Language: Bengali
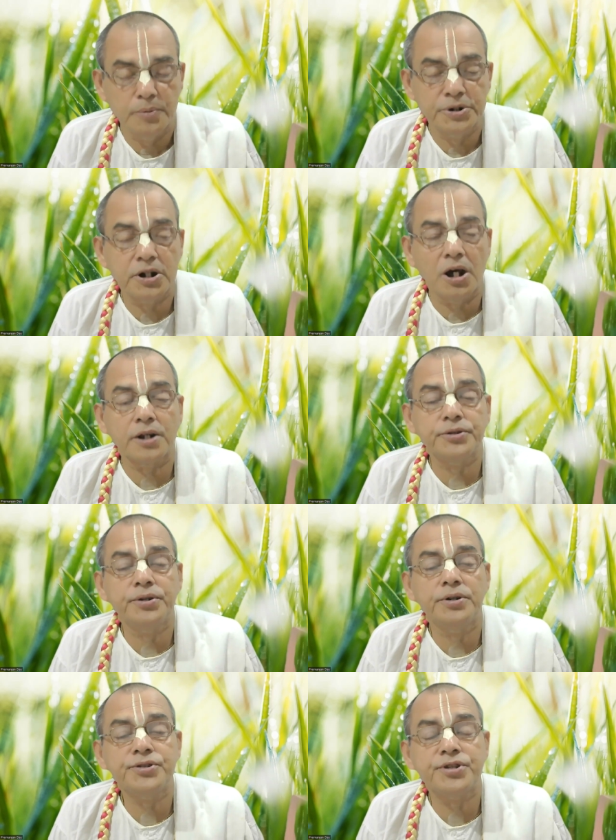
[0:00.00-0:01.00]
আমাদের
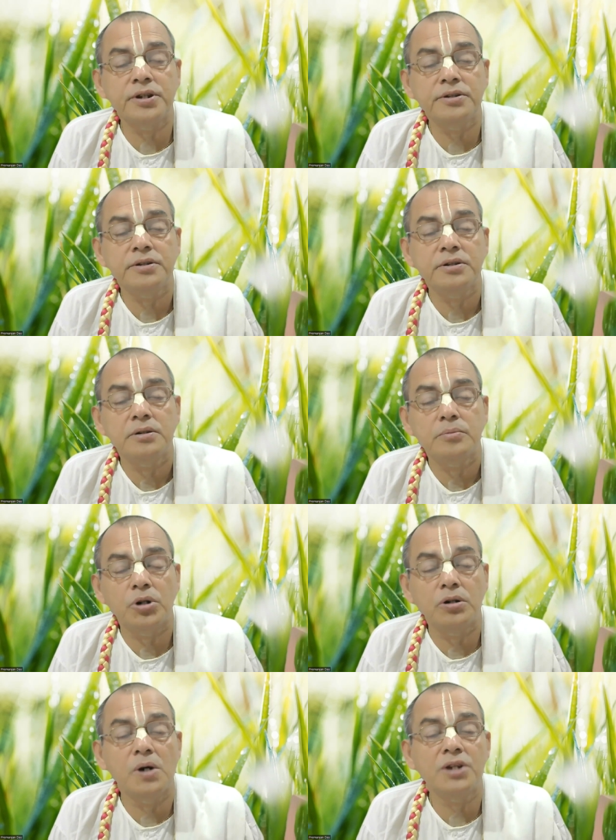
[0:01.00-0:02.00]
আরাধ্য হচ্ছেন
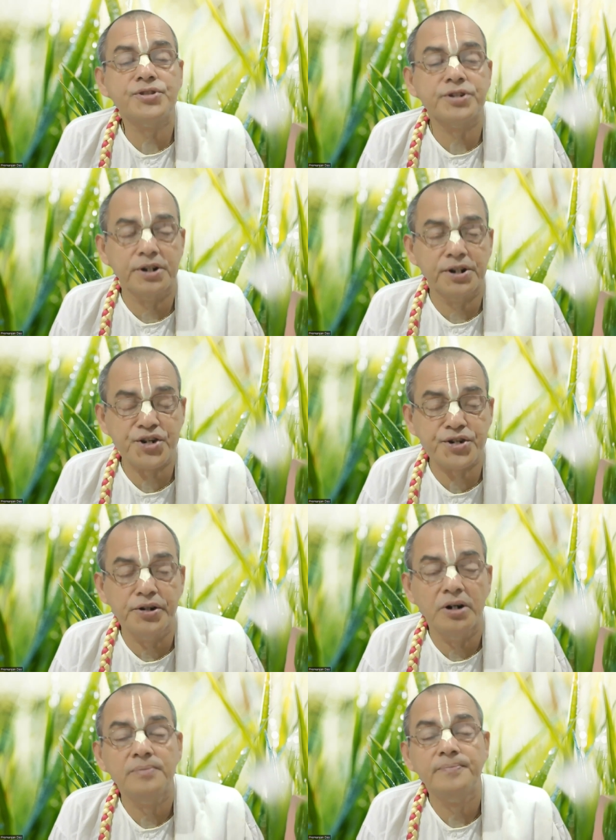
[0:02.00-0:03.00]
ভগবান শ্রীকৃষ্ণ